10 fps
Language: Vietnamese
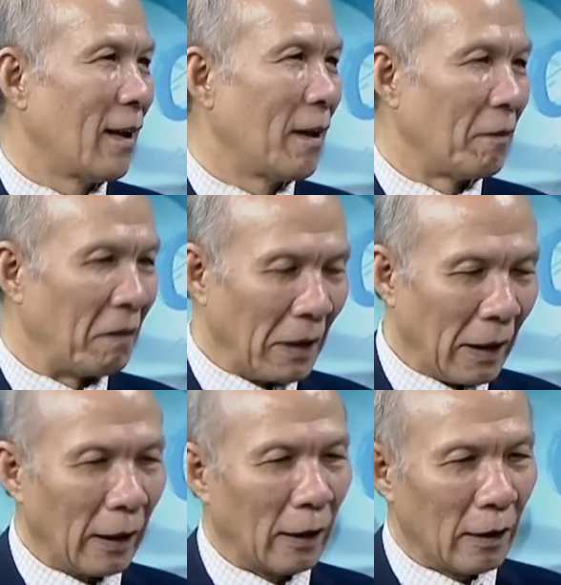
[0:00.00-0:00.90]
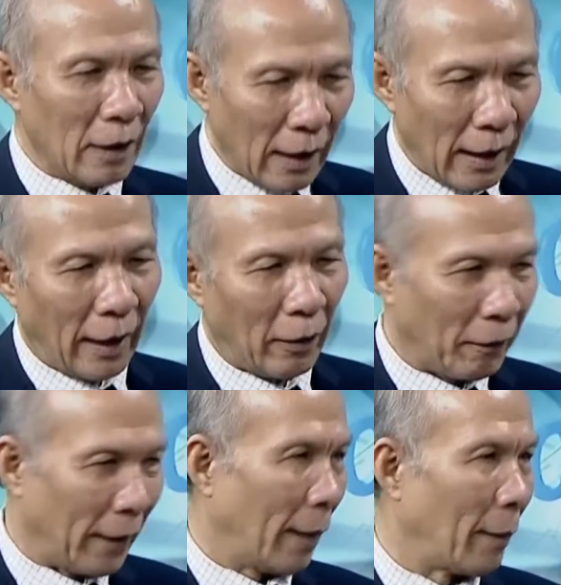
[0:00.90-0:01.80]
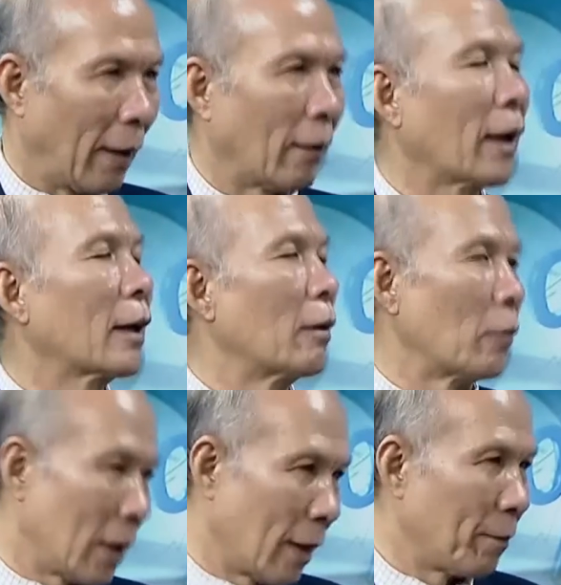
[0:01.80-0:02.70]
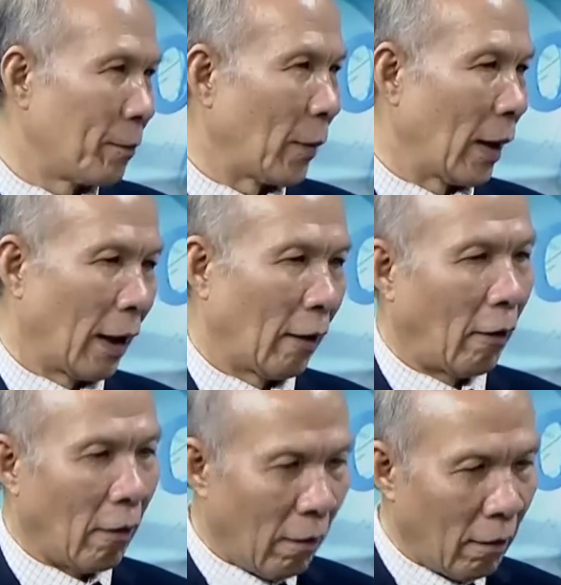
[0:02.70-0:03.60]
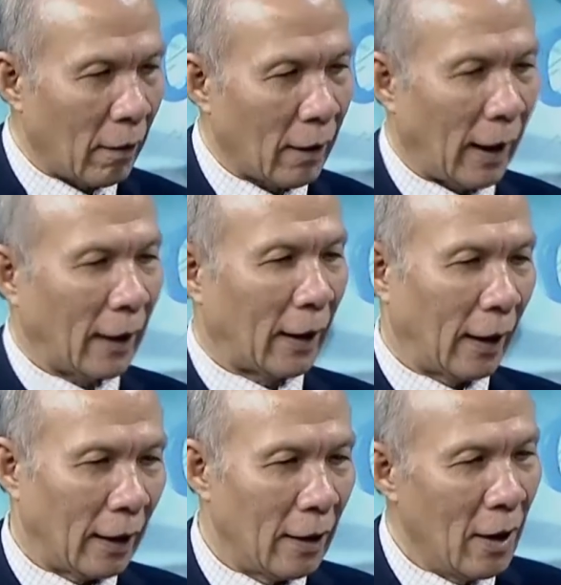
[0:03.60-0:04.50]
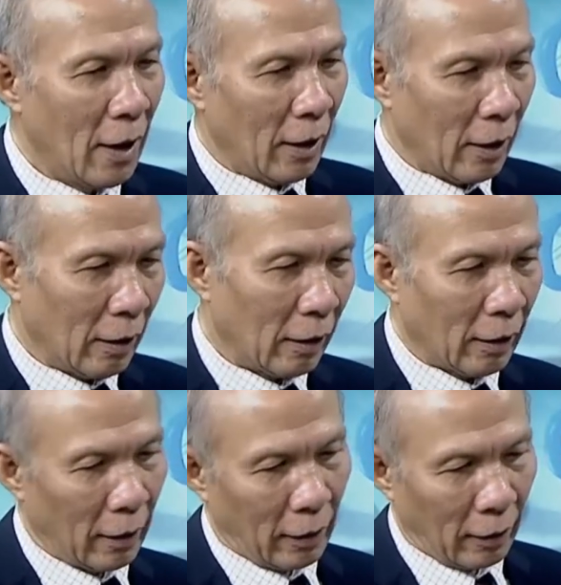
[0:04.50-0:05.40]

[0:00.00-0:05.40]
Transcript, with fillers: Đó. Vì thứ nhất là nó phải đảm bảo các cái điều kiện là có các cái ý,